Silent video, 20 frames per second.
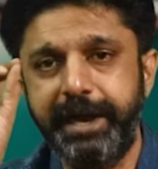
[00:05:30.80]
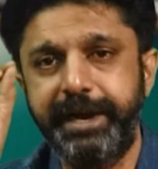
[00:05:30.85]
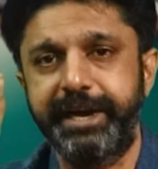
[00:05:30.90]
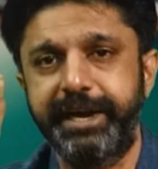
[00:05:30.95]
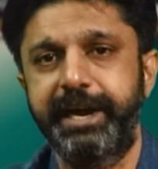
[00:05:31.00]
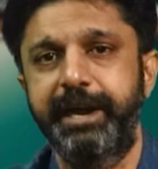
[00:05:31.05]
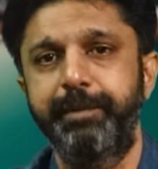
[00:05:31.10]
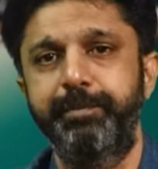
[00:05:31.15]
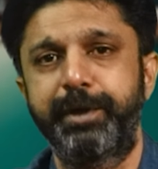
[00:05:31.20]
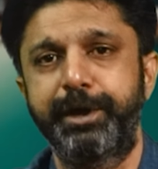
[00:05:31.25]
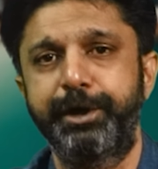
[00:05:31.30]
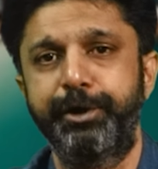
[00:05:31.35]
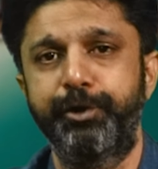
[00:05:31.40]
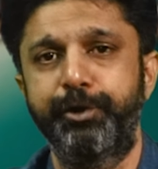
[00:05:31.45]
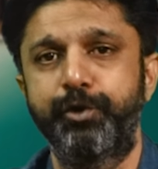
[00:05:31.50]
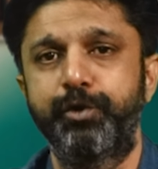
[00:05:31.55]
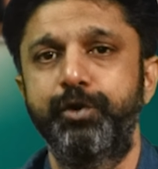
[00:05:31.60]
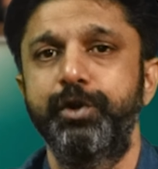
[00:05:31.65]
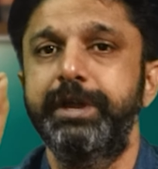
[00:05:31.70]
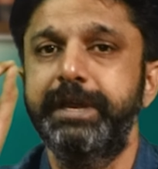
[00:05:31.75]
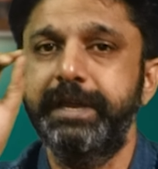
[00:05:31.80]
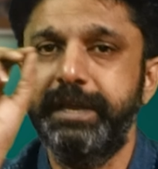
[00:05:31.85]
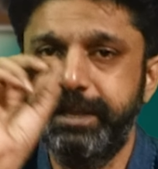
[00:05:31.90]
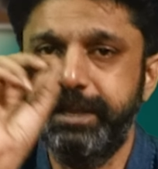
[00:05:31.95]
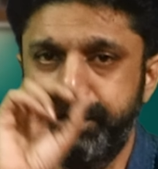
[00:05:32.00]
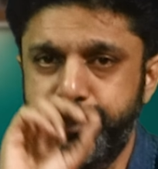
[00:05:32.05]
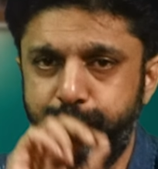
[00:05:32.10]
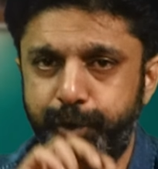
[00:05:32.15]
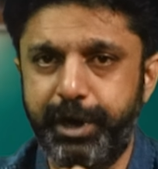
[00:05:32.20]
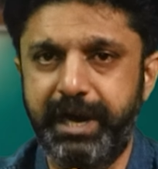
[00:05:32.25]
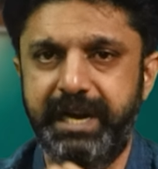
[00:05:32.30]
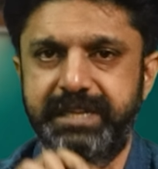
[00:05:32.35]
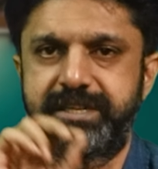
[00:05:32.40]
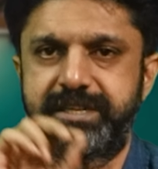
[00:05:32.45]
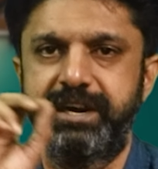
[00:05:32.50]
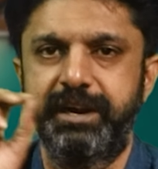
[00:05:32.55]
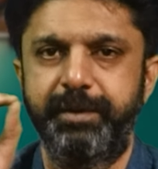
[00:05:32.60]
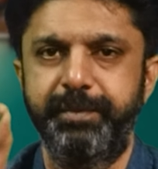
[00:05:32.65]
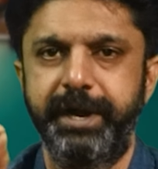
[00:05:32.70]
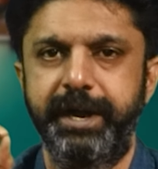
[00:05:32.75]
என்டர்டெயின் பண்ணணும் இது ஒரு
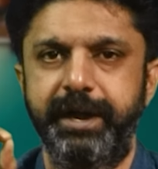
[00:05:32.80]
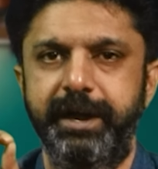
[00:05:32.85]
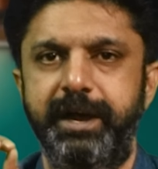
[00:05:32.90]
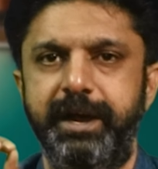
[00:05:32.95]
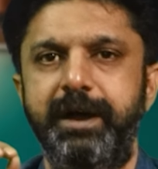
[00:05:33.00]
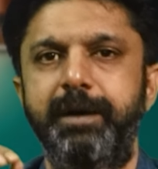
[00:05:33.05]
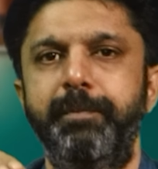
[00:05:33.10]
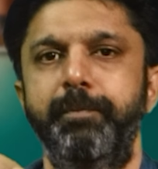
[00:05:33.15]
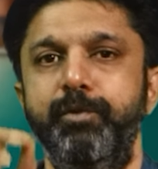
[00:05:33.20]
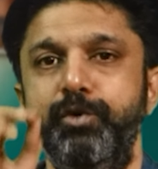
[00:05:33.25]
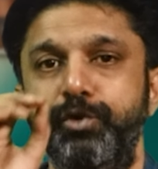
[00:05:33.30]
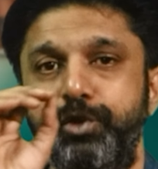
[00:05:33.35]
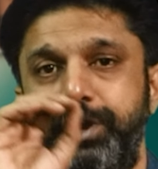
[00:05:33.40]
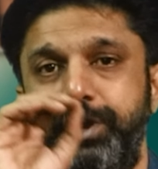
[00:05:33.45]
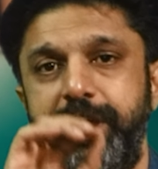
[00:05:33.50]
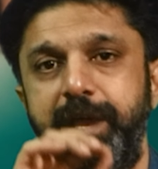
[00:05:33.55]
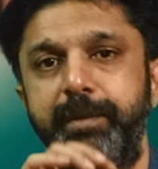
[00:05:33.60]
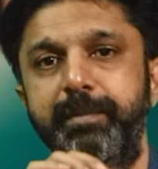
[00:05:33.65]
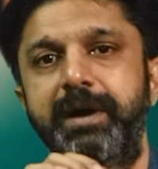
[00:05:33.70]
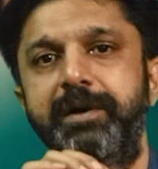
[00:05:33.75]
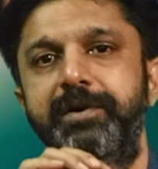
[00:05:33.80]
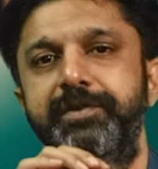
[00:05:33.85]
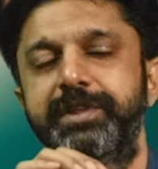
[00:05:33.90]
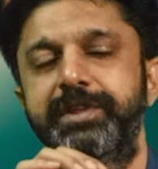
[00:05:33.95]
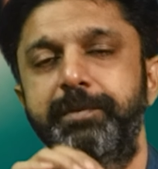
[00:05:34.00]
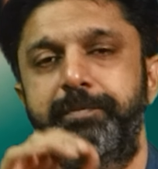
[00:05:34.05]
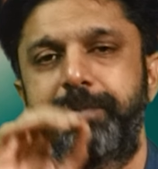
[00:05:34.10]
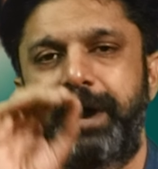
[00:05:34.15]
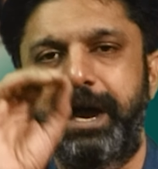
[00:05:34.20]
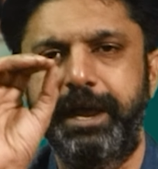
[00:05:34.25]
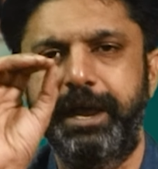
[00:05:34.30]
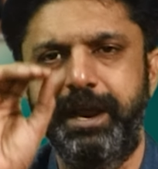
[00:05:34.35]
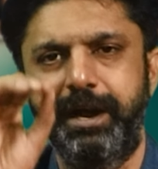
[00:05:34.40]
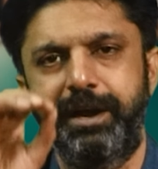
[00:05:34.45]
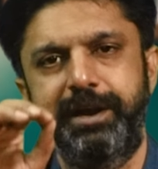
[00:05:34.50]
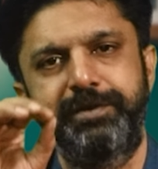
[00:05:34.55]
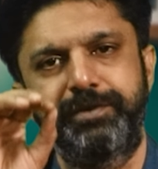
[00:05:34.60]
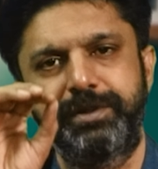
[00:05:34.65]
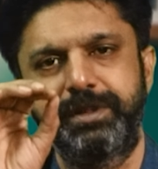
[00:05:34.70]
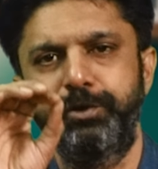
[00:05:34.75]
லெசன் அப்படின்னா முக்கியமா வந்து இப்போ
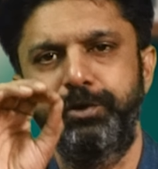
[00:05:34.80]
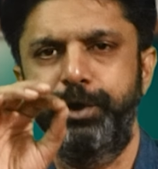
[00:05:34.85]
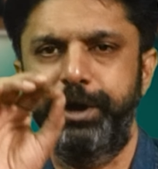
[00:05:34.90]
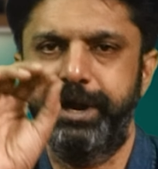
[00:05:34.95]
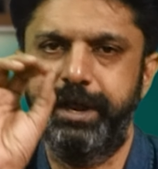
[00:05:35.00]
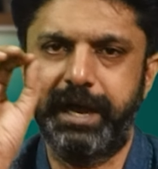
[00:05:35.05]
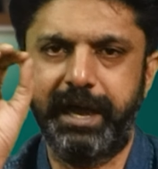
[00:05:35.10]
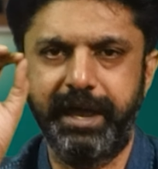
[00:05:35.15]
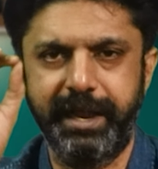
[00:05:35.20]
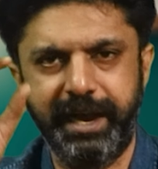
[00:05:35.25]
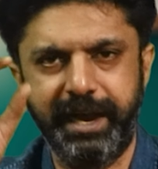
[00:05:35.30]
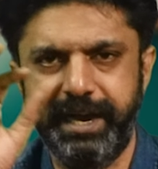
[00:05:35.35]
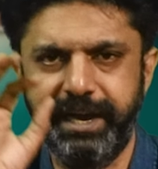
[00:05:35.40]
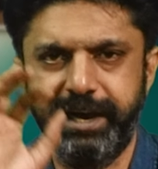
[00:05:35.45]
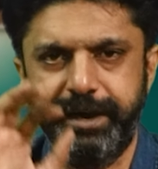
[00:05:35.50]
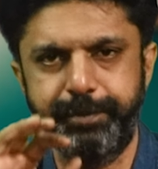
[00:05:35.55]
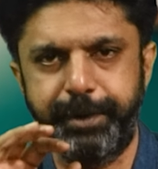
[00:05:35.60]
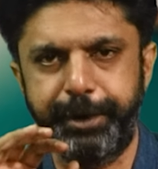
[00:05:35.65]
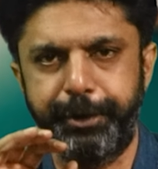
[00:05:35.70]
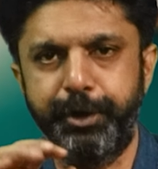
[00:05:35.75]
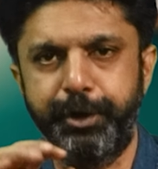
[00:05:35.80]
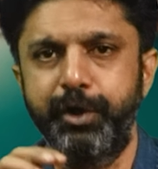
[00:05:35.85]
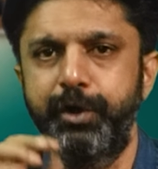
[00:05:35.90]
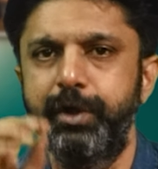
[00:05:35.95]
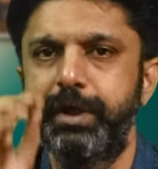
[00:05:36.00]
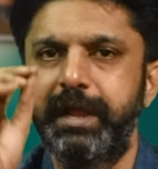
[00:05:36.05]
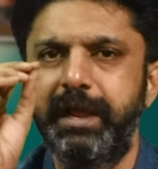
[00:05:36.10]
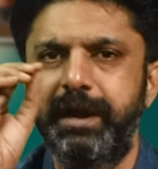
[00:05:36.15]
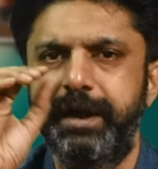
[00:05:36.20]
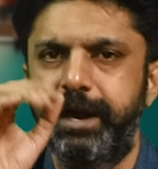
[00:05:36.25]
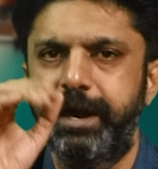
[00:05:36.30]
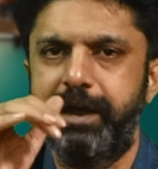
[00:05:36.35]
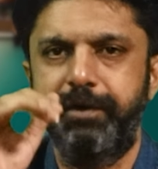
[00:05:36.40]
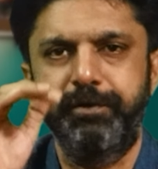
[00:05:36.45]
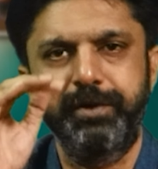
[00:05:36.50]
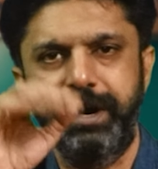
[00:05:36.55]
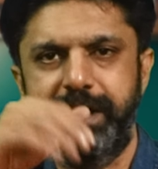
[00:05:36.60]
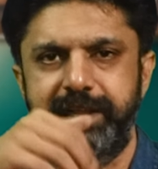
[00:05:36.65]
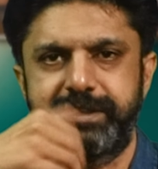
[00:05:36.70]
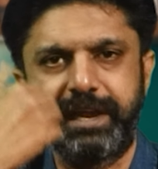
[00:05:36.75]
அயலான் வந்து ஒரு ஏலியன் படம் நான்
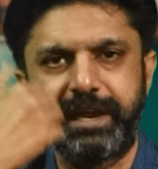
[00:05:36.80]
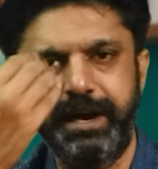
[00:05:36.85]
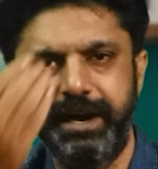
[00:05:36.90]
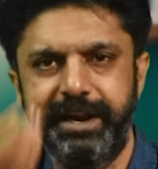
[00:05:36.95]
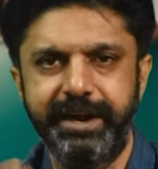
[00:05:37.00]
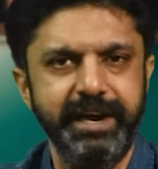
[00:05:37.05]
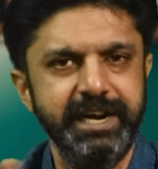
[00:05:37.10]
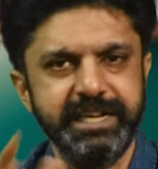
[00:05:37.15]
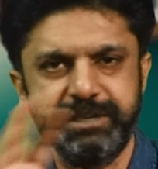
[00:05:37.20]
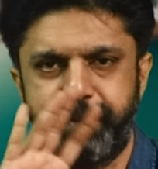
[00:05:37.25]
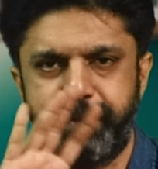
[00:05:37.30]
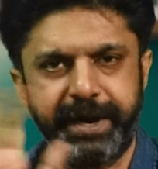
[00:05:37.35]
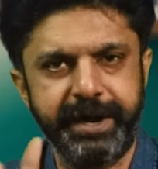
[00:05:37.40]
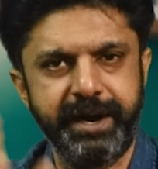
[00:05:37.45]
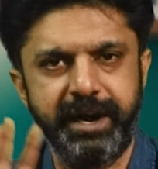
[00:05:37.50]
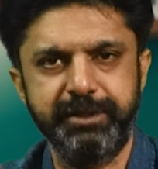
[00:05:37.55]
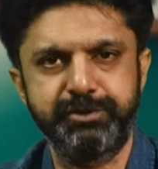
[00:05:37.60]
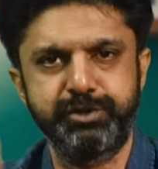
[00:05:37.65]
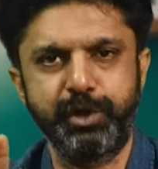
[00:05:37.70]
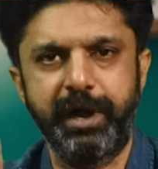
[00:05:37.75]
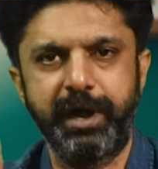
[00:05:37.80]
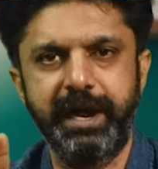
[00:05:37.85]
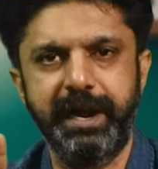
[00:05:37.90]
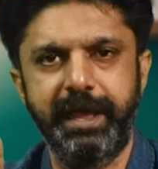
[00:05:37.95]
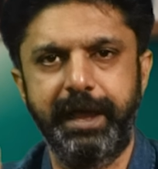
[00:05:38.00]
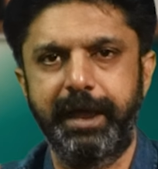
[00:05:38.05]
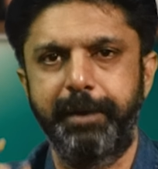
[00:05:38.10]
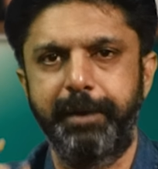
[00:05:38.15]
அவங்கள தள்ளி ரிலீஸ் பண்ணலாம் சொல்லலை